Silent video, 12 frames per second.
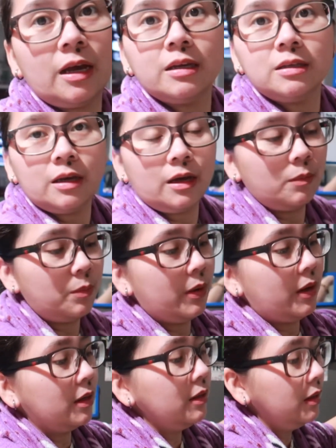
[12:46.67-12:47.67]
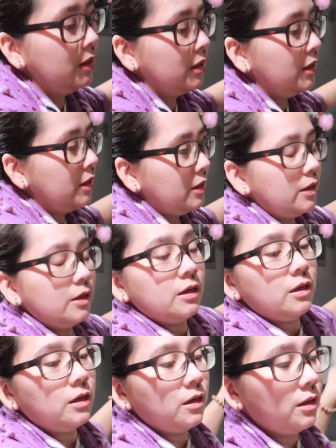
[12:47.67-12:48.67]
kanya kapag
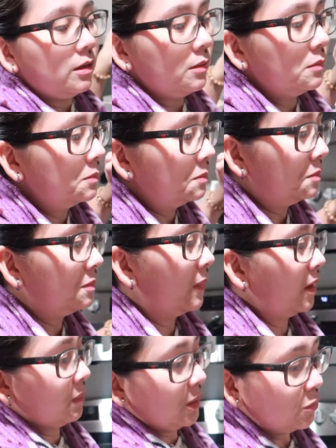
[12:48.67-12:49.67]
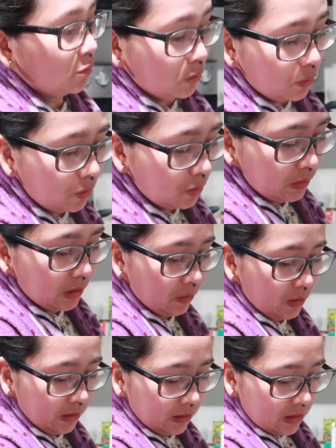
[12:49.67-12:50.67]
um, matutulog na
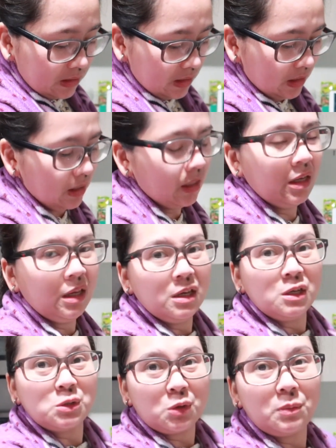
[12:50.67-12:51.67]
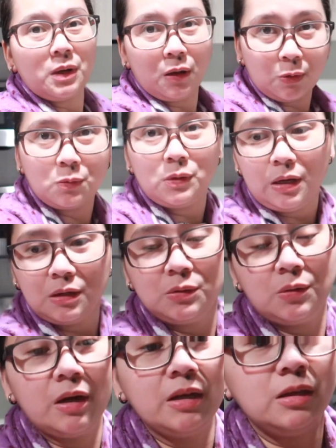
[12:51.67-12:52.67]
ulit kasi sobrang kulang
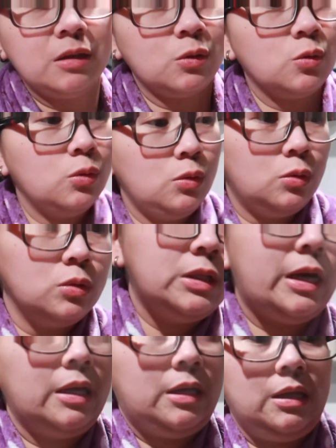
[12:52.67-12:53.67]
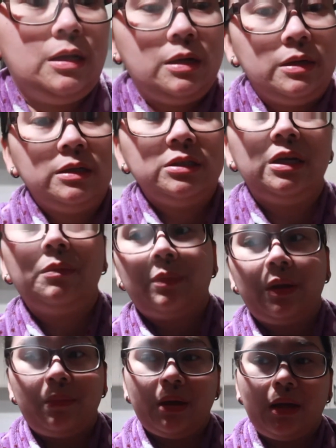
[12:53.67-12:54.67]
yung kanyang tulog dahil
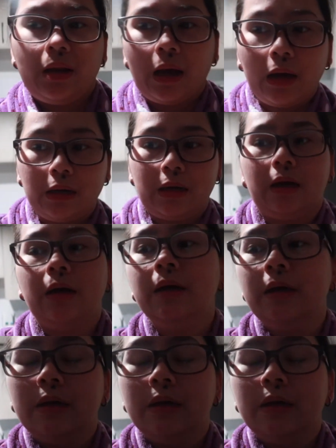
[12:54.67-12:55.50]
syempre may alaga.